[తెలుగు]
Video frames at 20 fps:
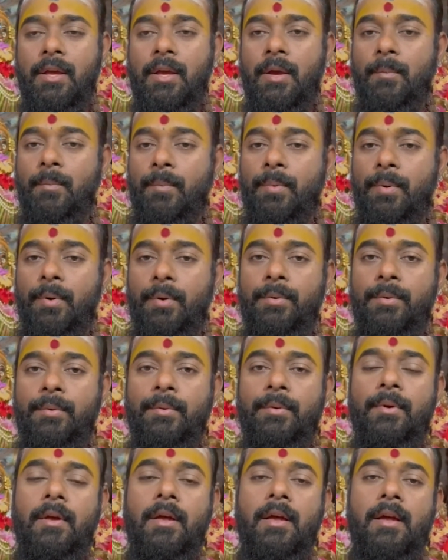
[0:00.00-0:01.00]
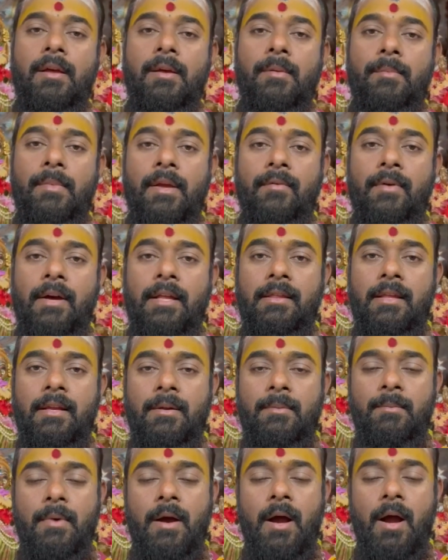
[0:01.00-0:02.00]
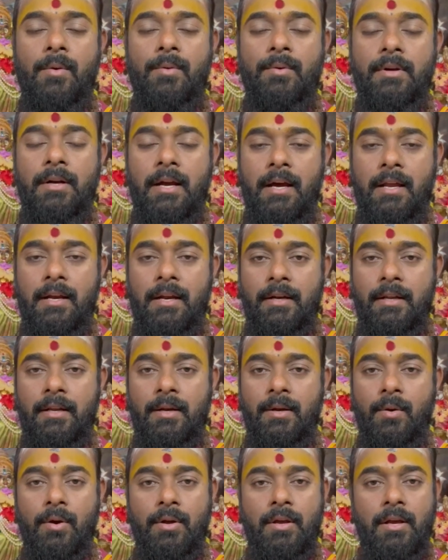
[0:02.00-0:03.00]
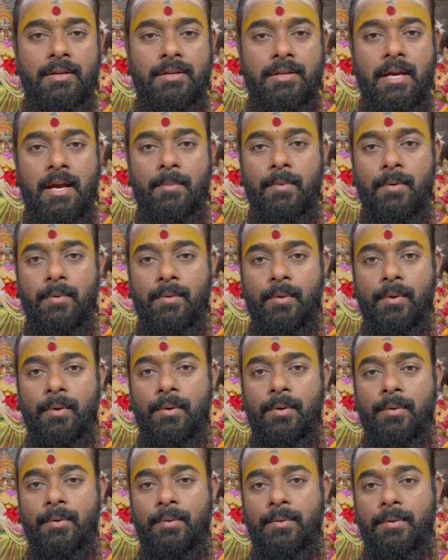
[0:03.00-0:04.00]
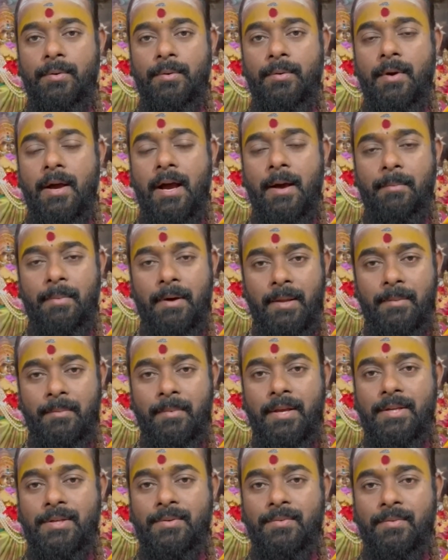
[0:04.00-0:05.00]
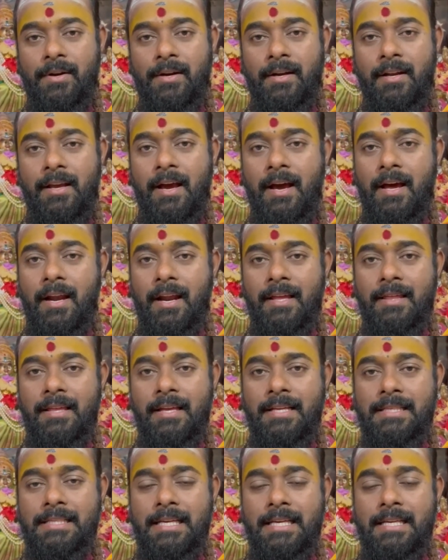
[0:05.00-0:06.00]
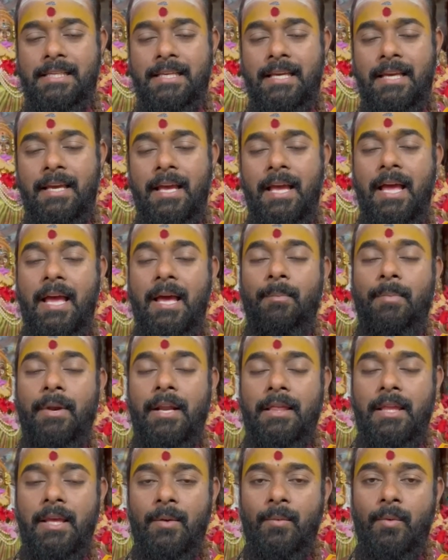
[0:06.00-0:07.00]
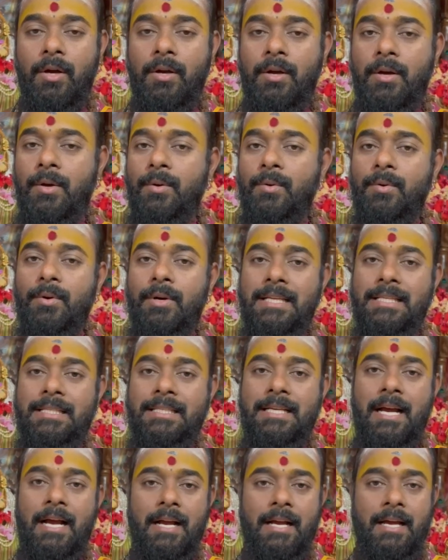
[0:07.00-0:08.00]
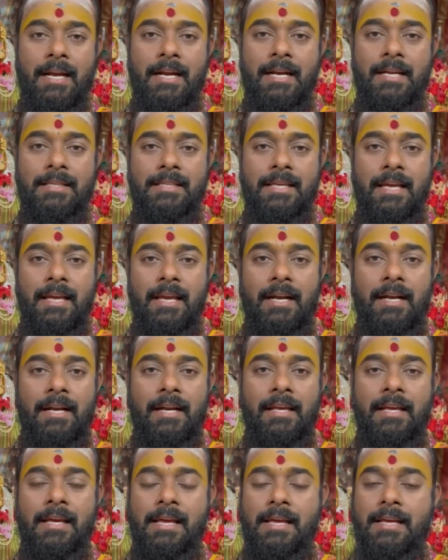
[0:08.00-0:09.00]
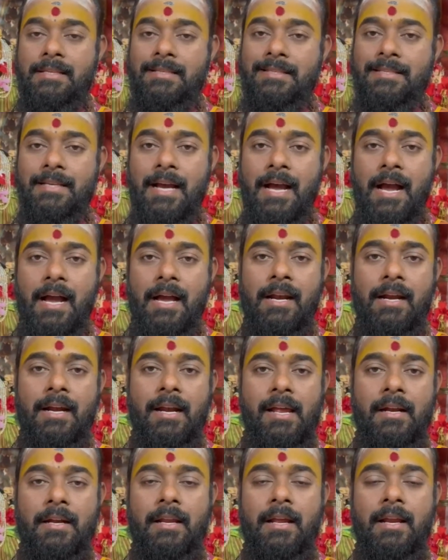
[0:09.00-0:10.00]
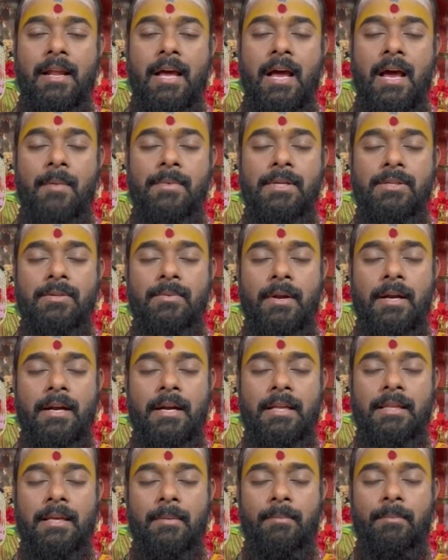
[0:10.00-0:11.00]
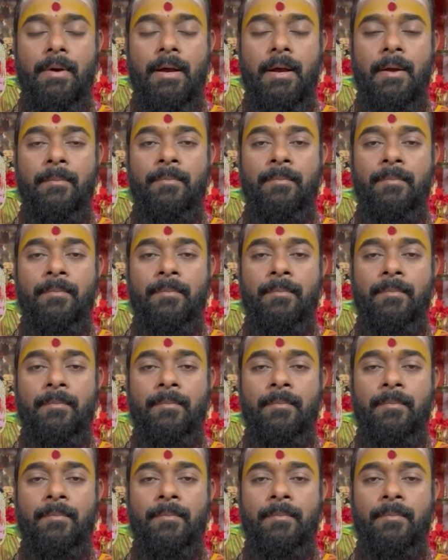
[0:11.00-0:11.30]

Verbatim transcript: ఎప్పుడు నీవందరం బాగుండాలని లోకక్షేమం కోరుకుంటూ ఆ పరమేశ్వరుని ఆరాధన చేసి ప్రతి ఒక్కరూ కూడా జాగరణ చేయండి జాగరణ అంటే నామస్మరణ తప్ప